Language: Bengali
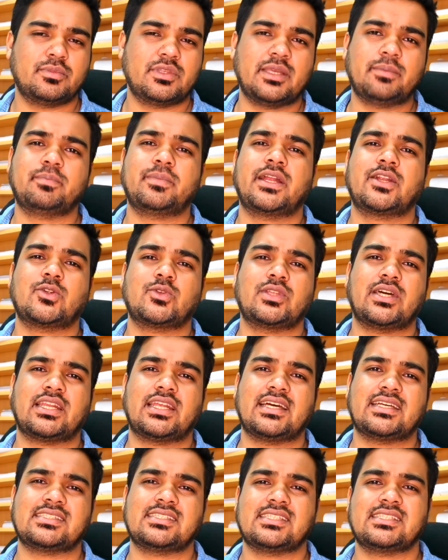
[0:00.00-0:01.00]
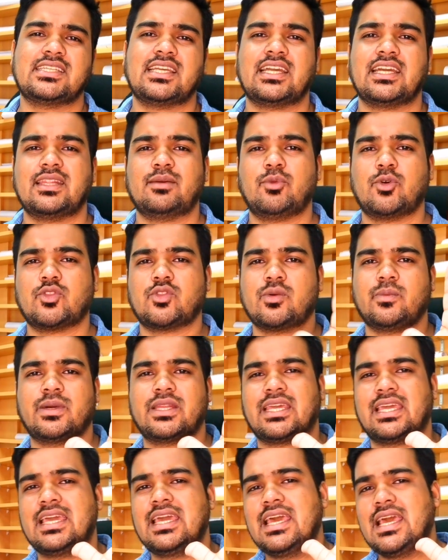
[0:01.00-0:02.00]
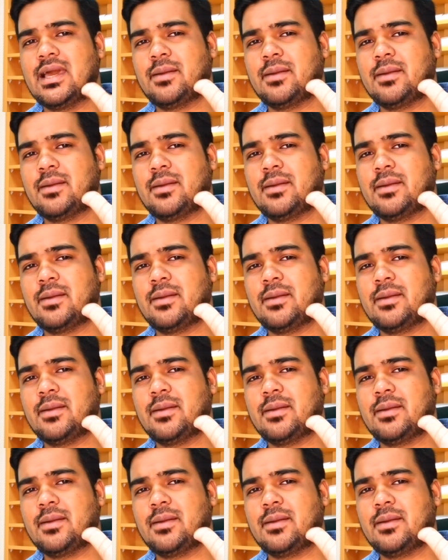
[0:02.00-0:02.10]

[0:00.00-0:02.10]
তিপ্পান্ন ধারা আছে সেখানে বর্তমানে